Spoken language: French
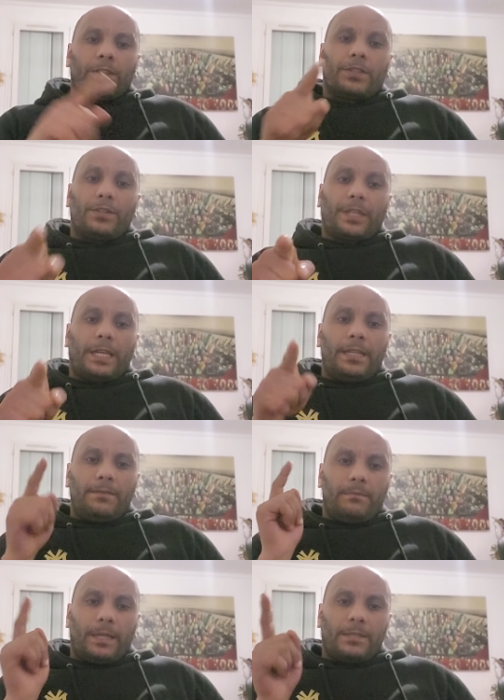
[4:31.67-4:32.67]

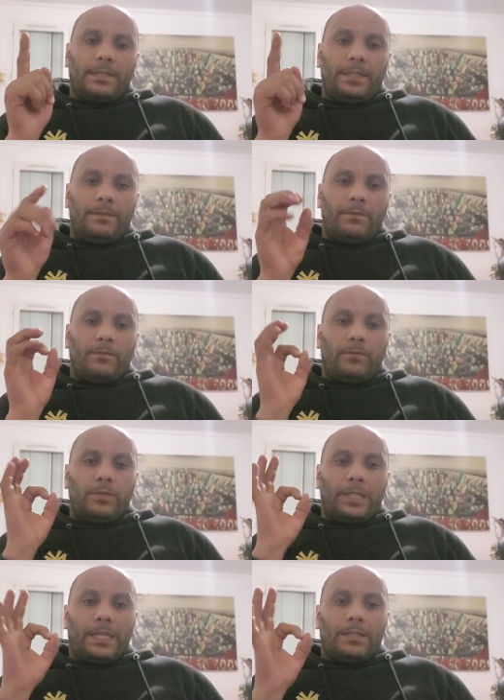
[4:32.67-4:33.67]
Sandrine, merci,
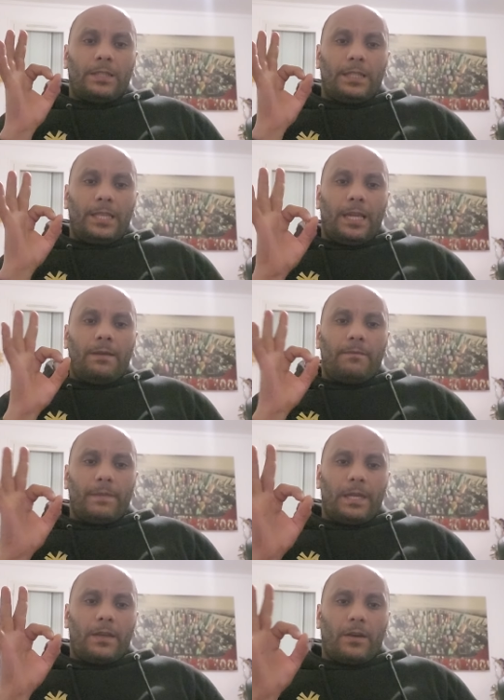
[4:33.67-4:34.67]
vous êtes les
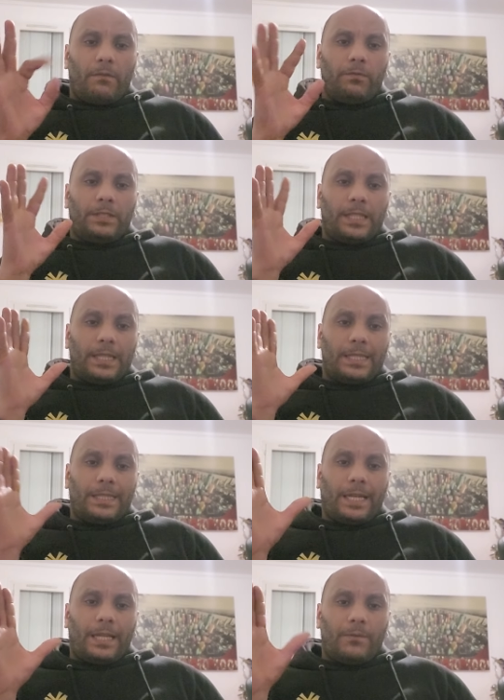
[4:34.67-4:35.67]
meilleurs. Vous êtes là
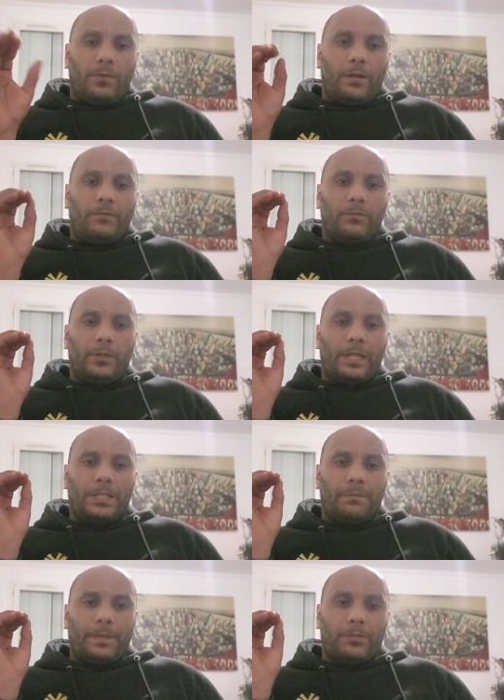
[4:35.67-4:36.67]
derrière moi, vous ne me
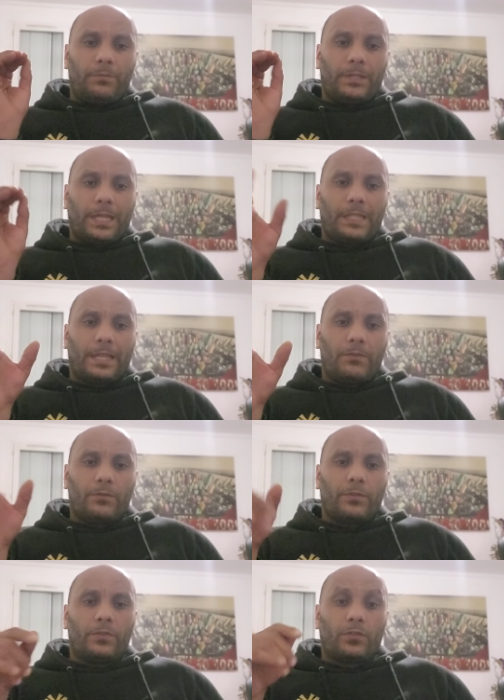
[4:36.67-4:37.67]
lâchez pas depuis très très
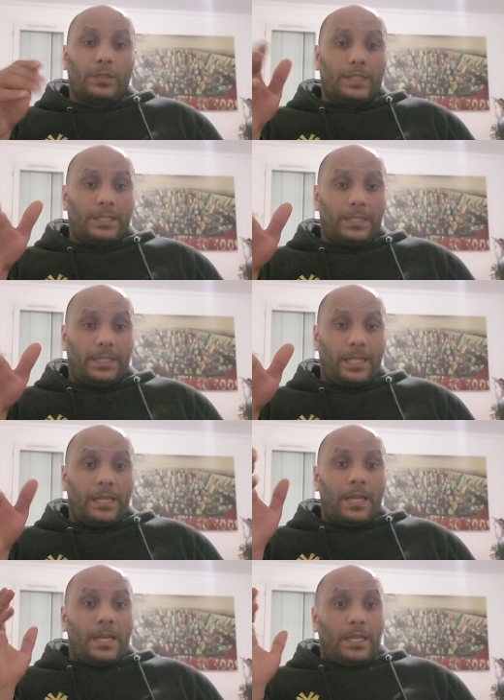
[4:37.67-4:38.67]
longtemps. J'en ai
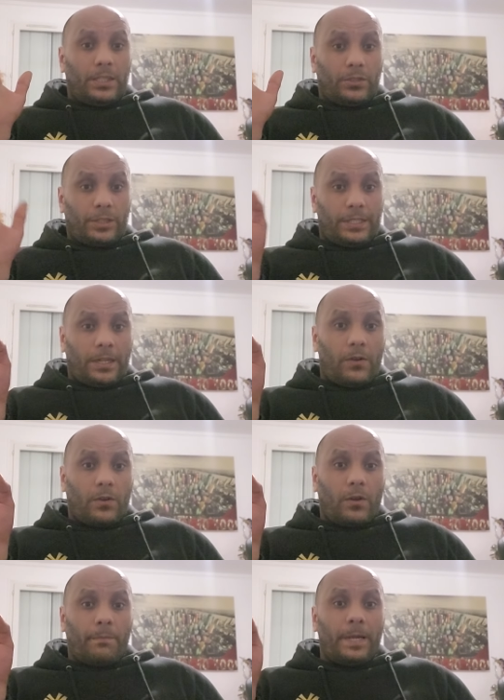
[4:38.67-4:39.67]
cité et j'en citerai
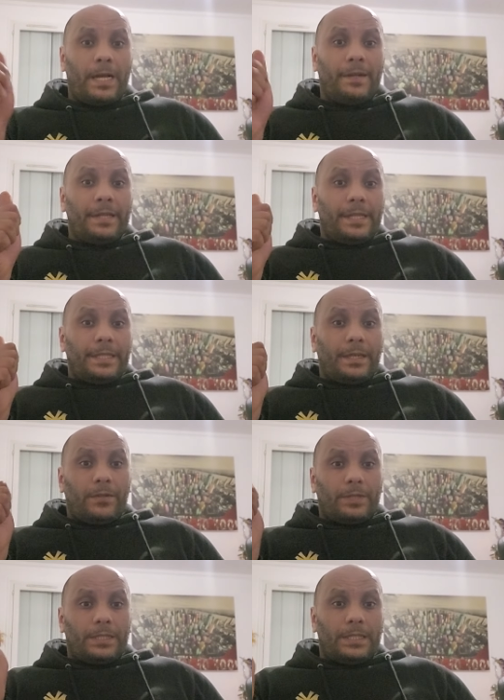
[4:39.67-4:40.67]
encore plein. Il y
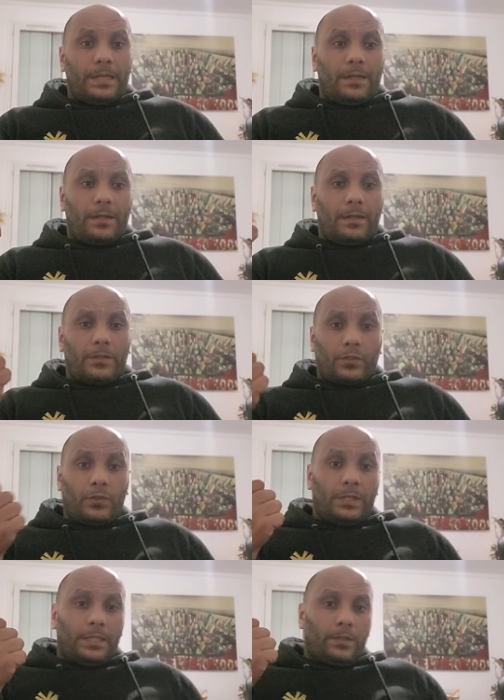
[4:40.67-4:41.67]
a aussi euh,
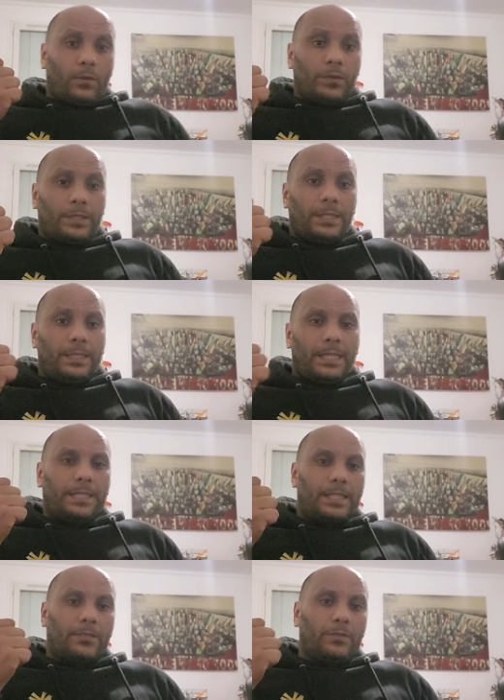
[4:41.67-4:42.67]
Sony, grosse
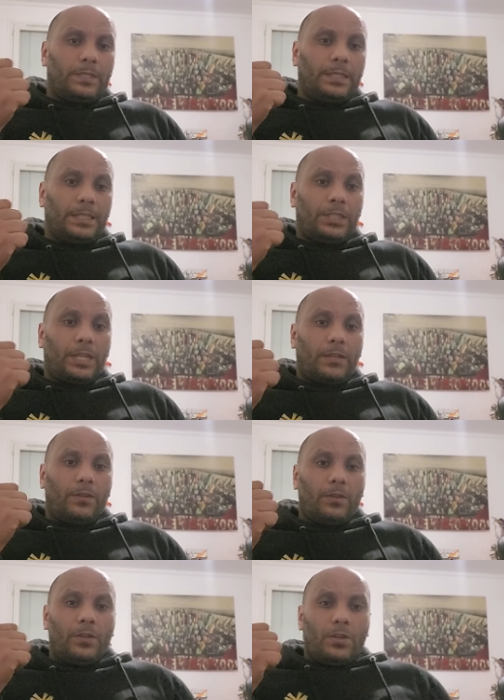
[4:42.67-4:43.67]
dédicace à Sony qui gère euh,